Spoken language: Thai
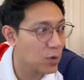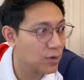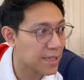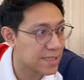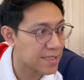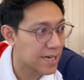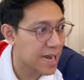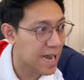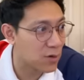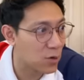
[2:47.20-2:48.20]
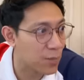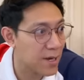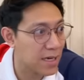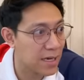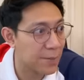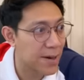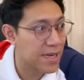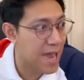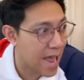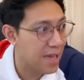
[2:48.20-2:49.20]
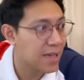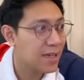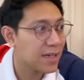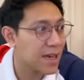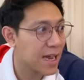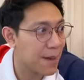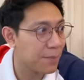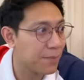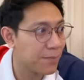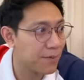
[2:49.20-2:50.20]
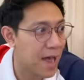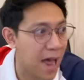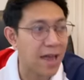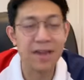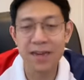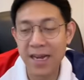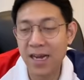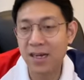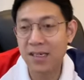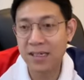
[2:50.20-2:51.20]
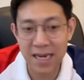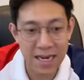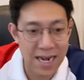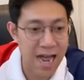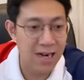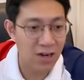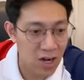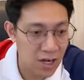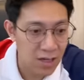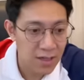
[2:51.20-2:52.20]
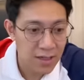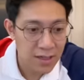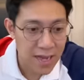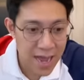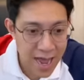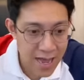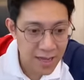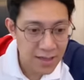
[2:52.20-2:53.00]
นตัดจากการโดนใบเหลืองใบแดงนะครับอ่ะนี่ก็คือหลักๆเนาะอ่ะ